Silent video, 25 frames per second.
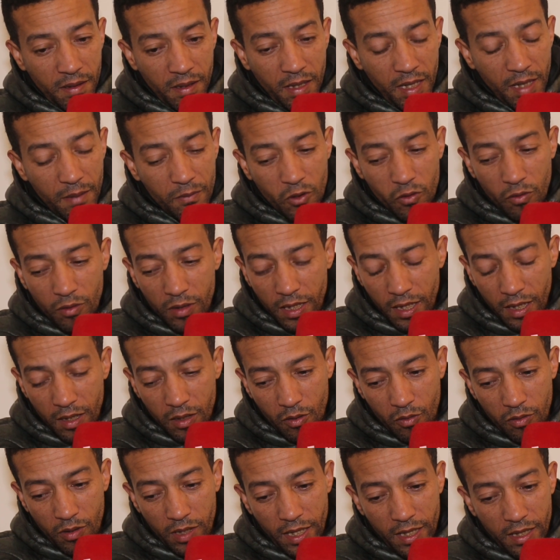الحمد لله
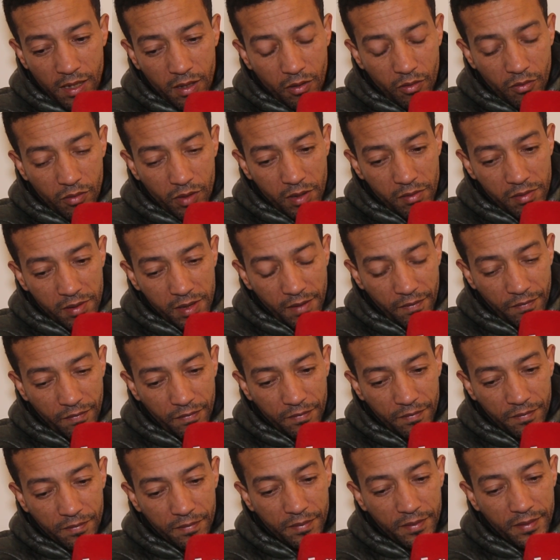على كل حال اخويا وصافي
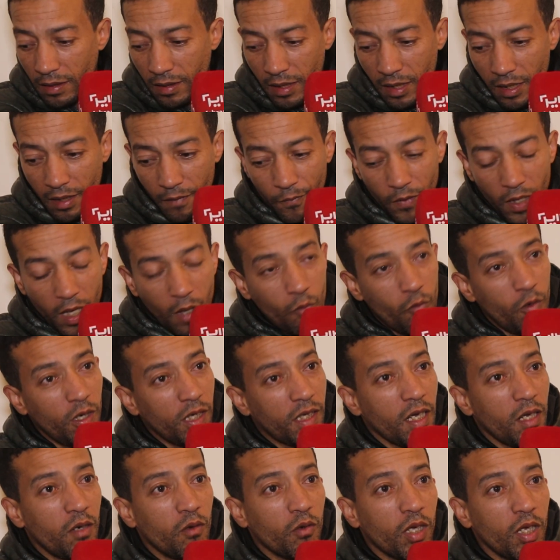انا في الاول
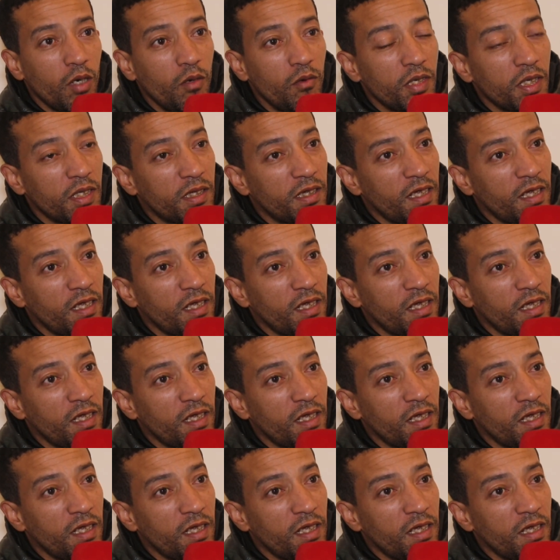كانوا قالوا لي